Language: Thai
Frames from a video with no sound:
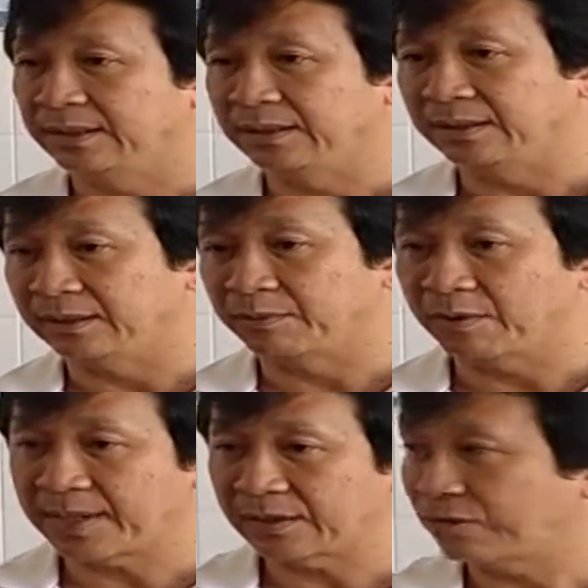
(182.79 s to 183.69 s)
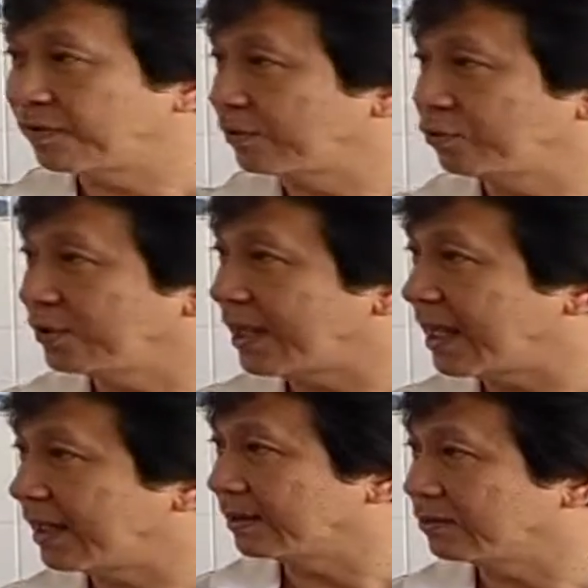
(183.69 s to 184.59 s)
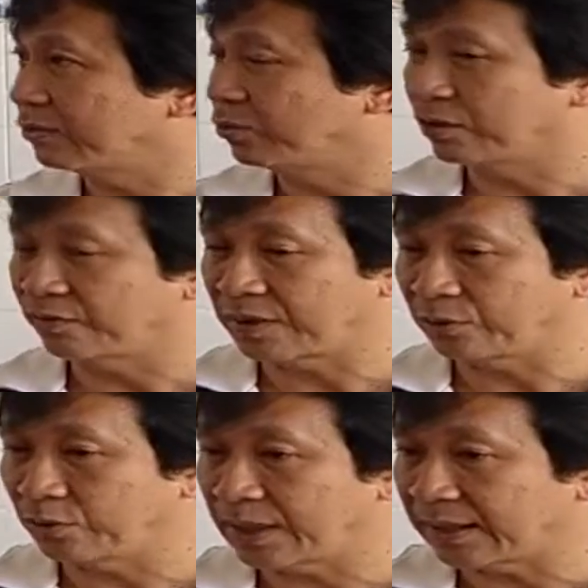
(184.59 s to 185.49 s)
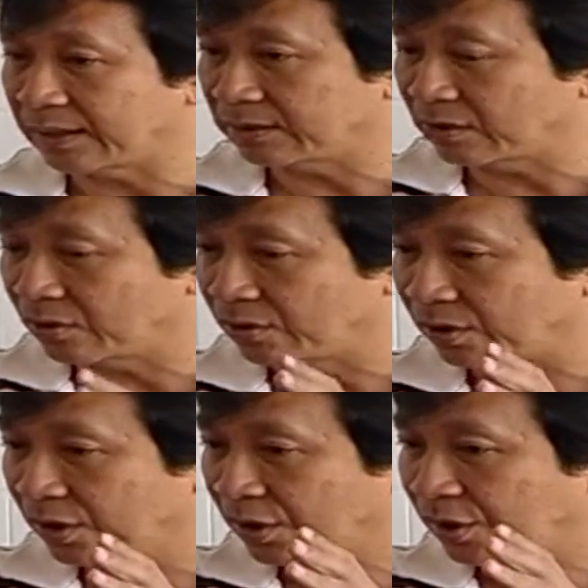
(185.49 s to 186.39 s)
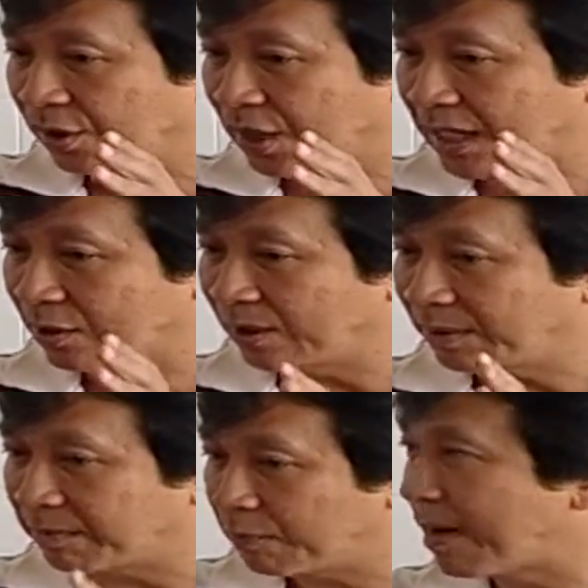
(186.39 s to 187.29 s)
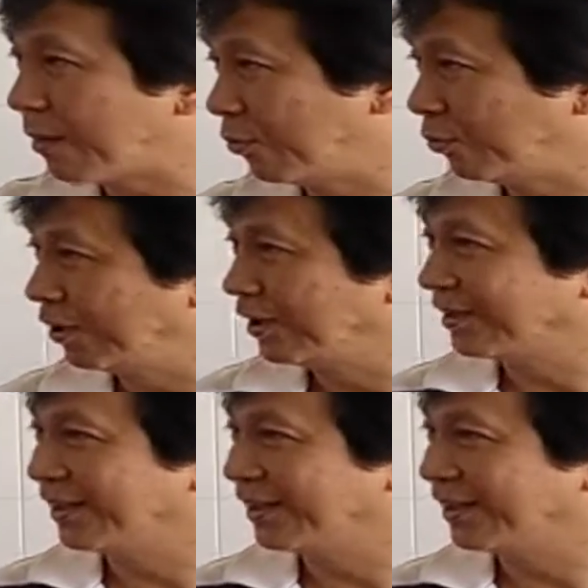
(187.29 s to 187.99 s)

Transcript: เออพ่อแม่ต้องเฝ้าดูนะคุณครูต้องเฝ้าดูนะ แล้วต้องให้เขาเล่นเบาค